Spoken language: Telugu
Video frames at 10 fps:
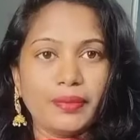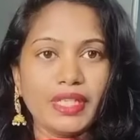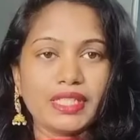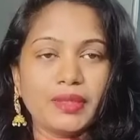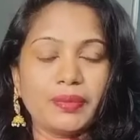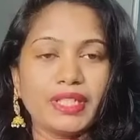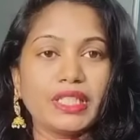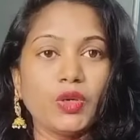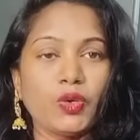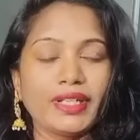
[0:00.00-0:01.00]
బై స్టెప్
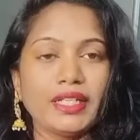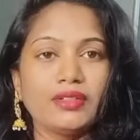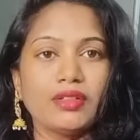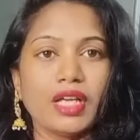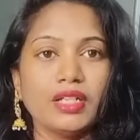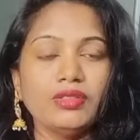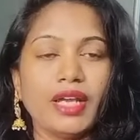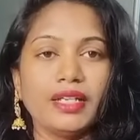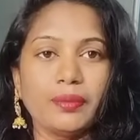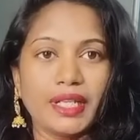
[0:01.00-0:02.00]
ప్రతి ఒక్కటి కూడాను
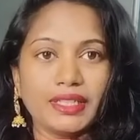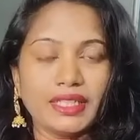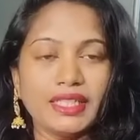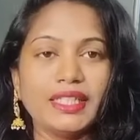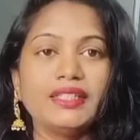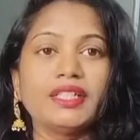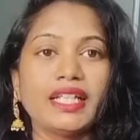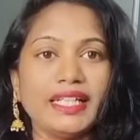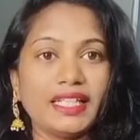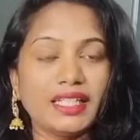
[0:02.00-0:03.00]
అండ్ ప్రతిదీని
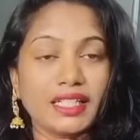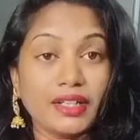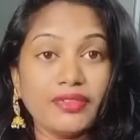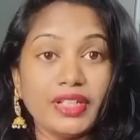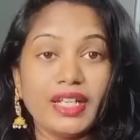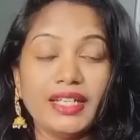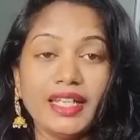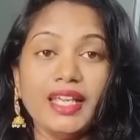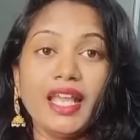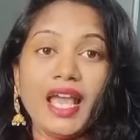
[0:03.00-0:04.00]
క్లియర్గా వినండి
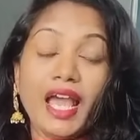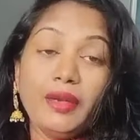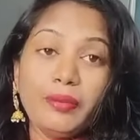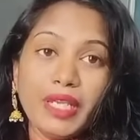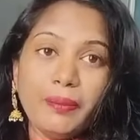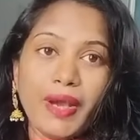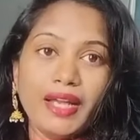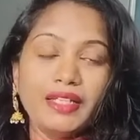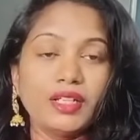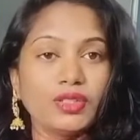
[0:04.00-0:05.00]
అండ్ మీ
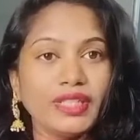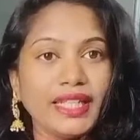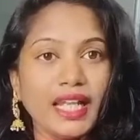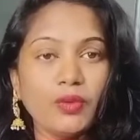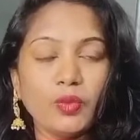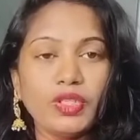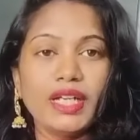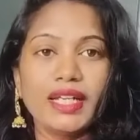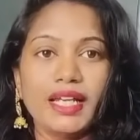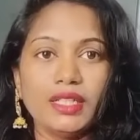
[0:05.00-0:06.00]
పార్ట్నర్తో ఇలా
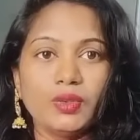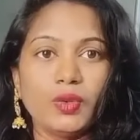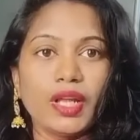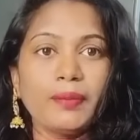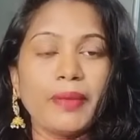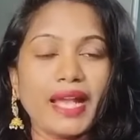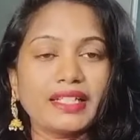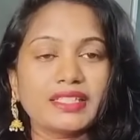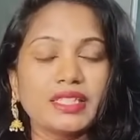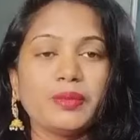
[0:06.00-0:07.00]
ఉండటానికి కూడా
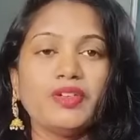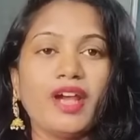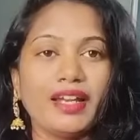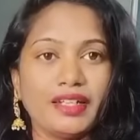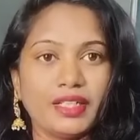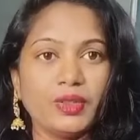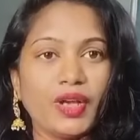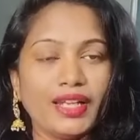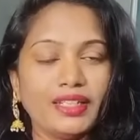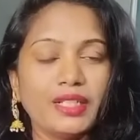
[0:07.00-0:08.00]
మ్యాక్సిమం హండ్రెడ్ టు
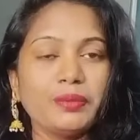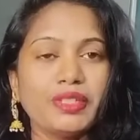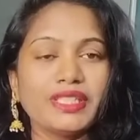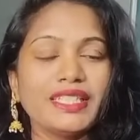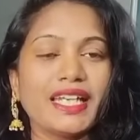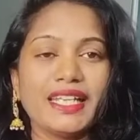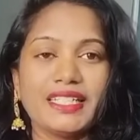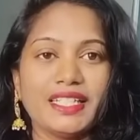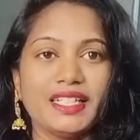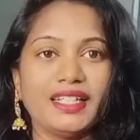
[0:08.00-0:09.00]
హండ్రెడ్ పర్సెంట్ ట్రై
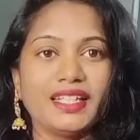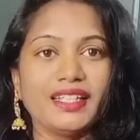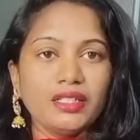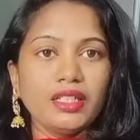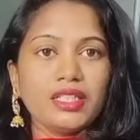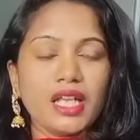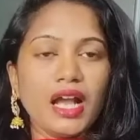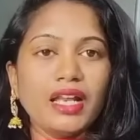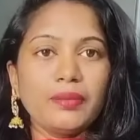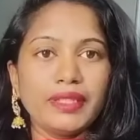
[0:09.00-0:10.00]
చేయండి
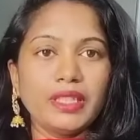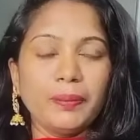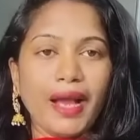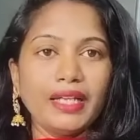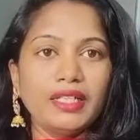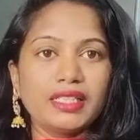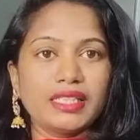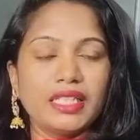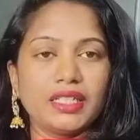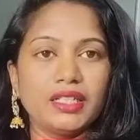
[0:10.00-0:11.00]
చాలామంది పార్ట్నర్స్
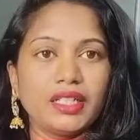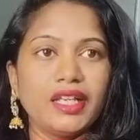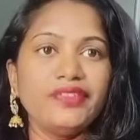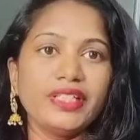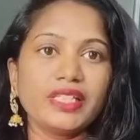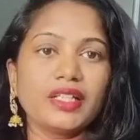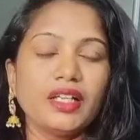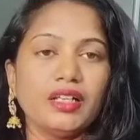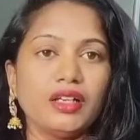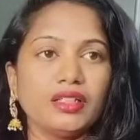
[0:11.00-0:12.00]
ఏంటంటే
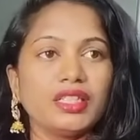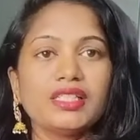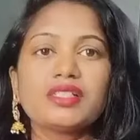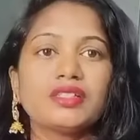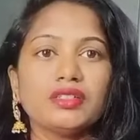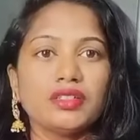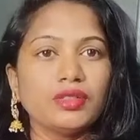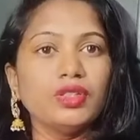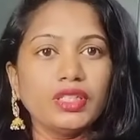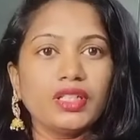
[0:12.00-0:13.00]
ఫిజికల్ జస్ట్ uh,
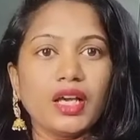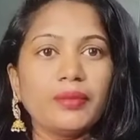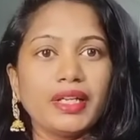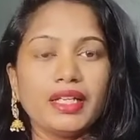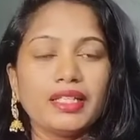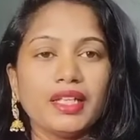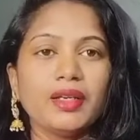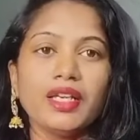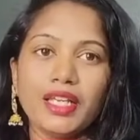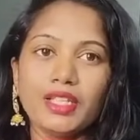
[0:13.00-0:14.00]
ఉంటున్నామా లేదా
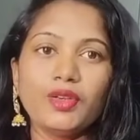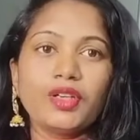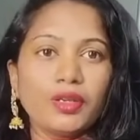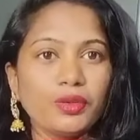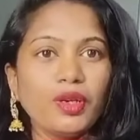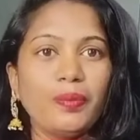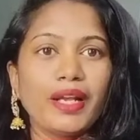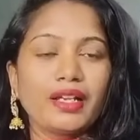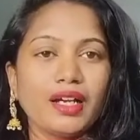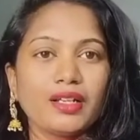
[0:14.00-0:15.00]
ఏదో ఒక రూల్
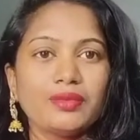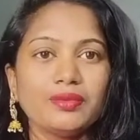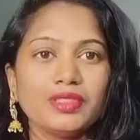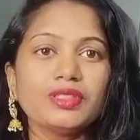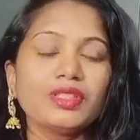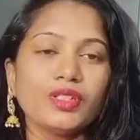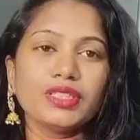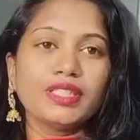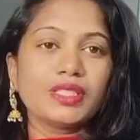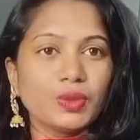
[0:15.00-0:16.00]
ప్రకారం సో
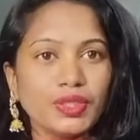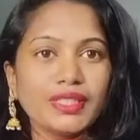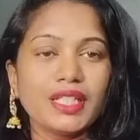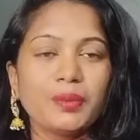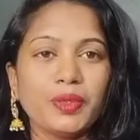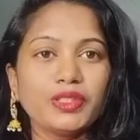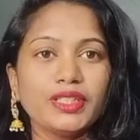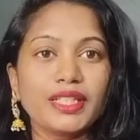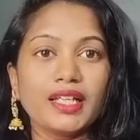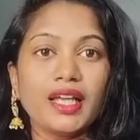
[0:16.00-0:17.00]
జస్ట్ ఉంటే
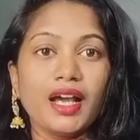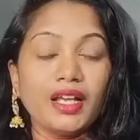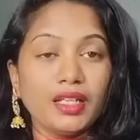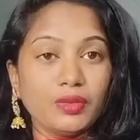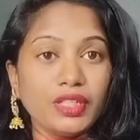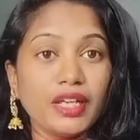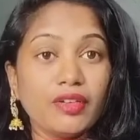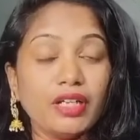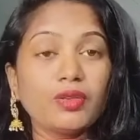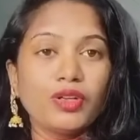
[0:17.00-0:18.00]
సరిపోతుంది కదా అనే
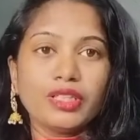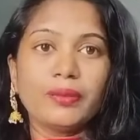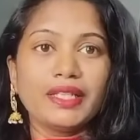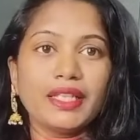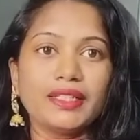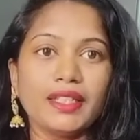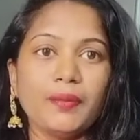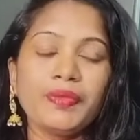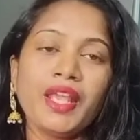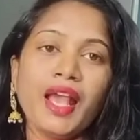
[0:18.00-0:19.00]
ఉండేవాళ్ళు కొంతమంది అయితే
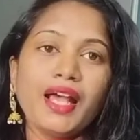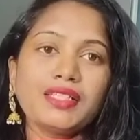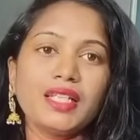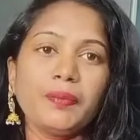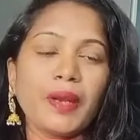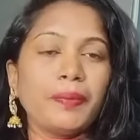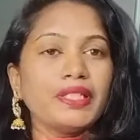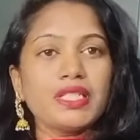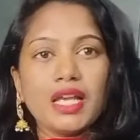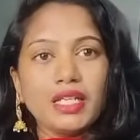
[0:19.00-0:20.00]
అసలు ఈ
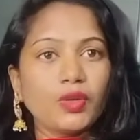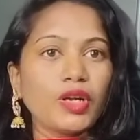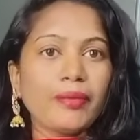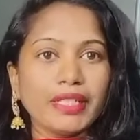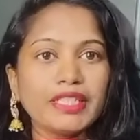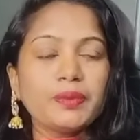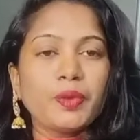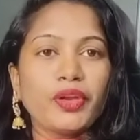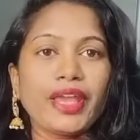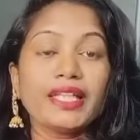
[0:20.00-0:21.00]
ప్రపంచాన్ని కూడా
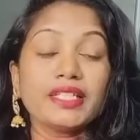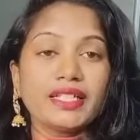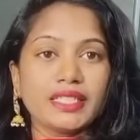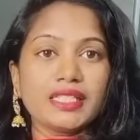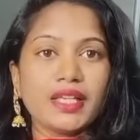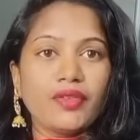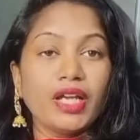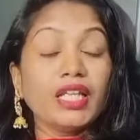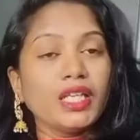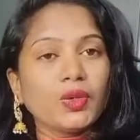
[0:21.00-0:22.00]
మర్చిపోయి ఎంజాయ్
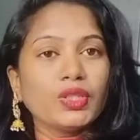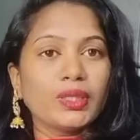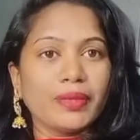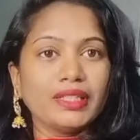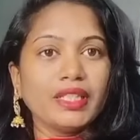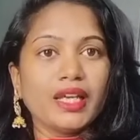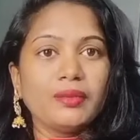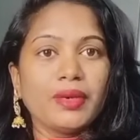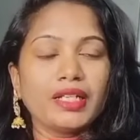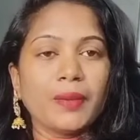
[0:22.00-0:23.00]
చేసేవాళ్ళు ఇంకొంతమంది
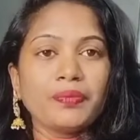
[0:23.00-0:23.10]
అనమాట